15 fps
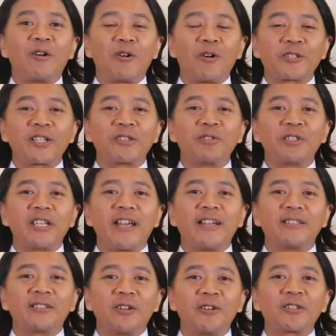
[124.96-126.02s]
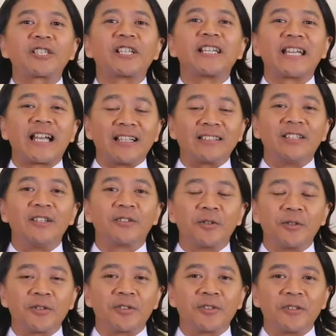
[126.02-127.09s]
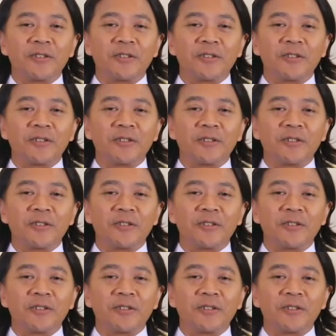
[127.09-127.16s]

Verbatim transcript: Koko Seswijayanto Serikat Yesus,